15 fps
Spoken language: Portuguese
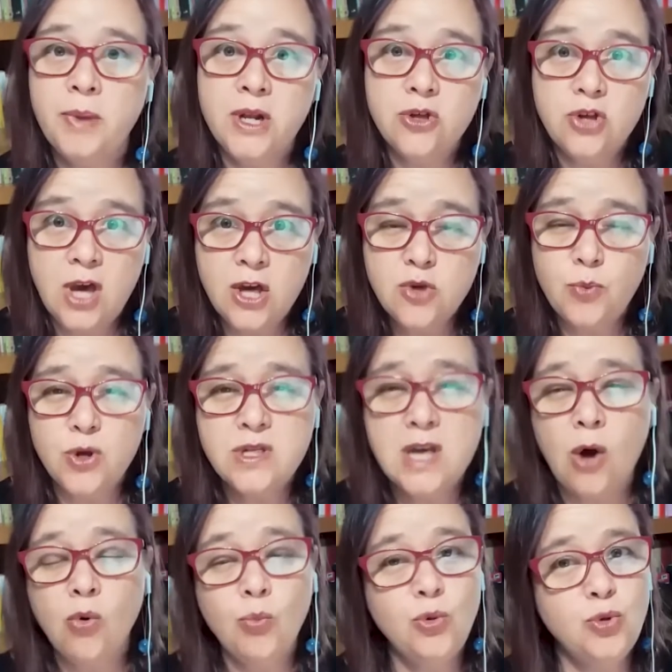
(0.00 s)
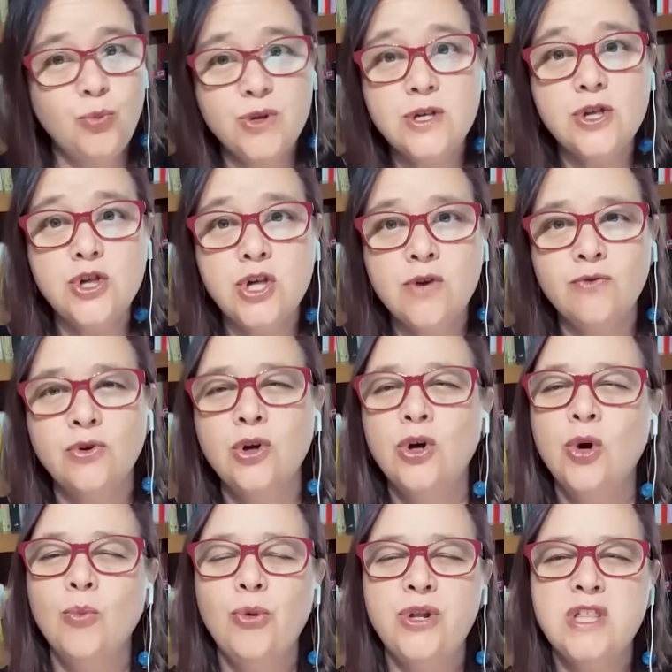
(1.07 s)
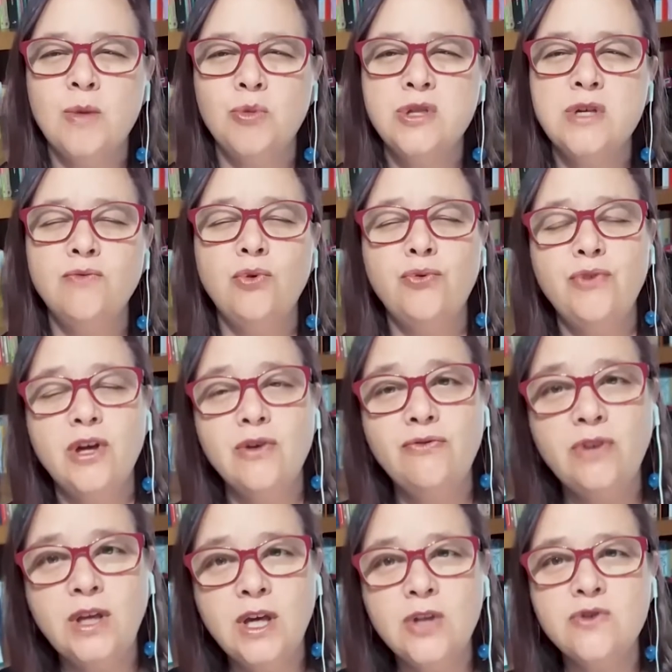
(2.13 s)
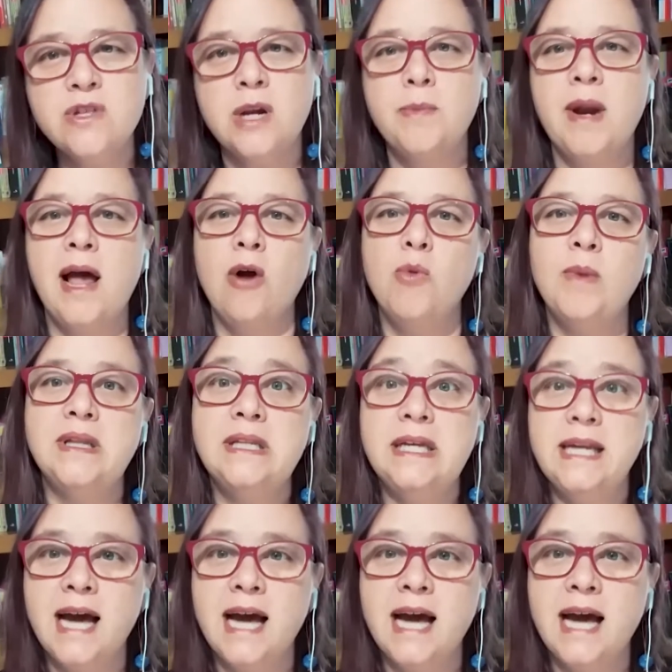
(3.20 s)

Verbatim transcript: O que para a gente pode ser algo muito positivo, por exemplo, desenvolver vídeos, trabalhar com